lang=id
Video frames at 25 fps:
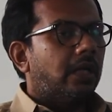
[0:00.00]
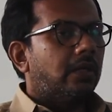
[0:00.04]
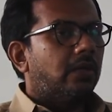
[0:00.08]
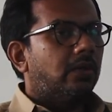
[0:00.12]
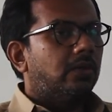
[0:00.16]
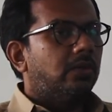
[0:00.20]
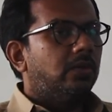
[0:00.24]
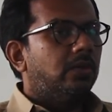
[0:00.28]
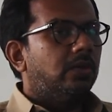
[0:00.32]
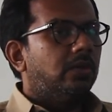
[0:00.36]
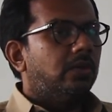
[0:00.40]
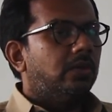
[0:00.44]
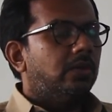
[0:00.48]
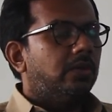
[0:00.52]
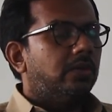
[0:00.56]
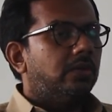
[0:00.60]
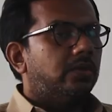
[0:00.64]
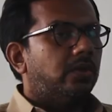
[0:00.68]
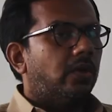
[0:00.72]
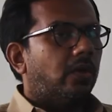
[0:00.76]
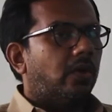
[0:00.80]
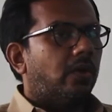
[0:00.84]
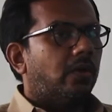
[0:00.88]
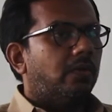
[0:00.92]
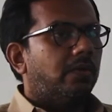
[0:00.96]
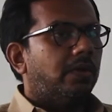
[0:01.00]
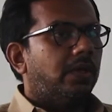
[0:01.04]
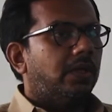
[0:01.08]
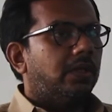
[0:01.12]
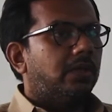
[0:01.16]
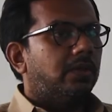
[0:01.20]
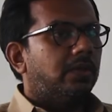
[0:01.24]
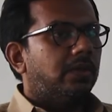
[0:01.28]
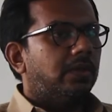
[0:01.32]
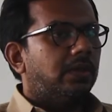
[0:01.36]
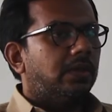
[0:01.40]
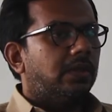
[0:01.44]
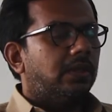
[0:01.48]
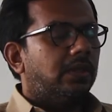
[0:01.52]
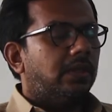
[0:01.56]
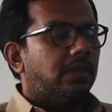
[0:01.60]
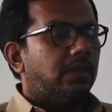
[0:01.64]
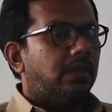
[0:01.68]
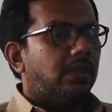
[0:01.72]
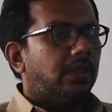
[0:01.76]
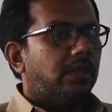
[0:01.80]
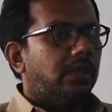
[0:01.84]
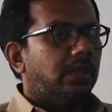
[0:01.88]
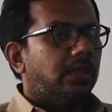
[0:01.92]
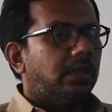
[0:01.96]
kalau dulu Jokowi itu
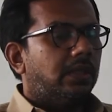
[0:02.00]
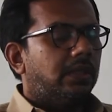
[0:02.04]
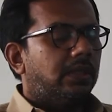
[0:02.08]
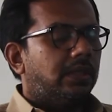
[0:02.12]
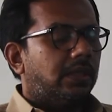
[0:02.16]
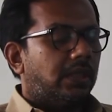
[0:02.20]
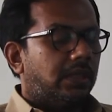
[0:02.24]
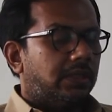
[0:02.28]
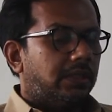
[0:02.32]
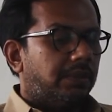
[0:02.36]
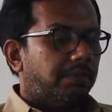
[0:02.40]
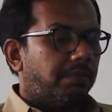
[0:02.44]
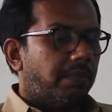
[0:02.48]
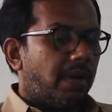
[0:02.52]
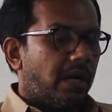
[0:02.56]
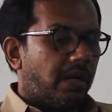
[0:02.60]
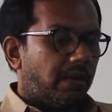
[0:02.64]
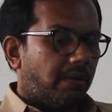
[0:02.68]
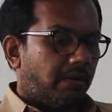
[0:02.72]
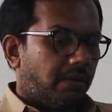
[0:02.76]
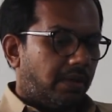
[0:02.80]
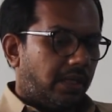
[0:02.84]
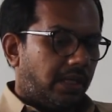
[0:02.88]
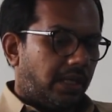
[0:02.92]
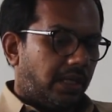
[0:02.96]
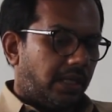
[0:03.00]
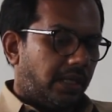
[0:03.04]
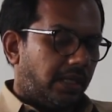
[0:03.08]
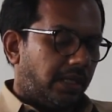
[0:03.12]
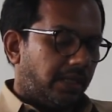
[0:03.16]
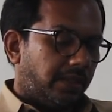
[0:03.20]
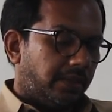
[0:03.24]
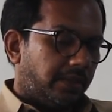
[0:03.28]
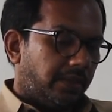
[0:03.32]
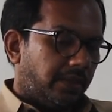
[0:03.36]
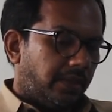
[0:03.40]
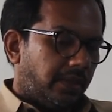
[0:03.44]
eh, terjebak oleh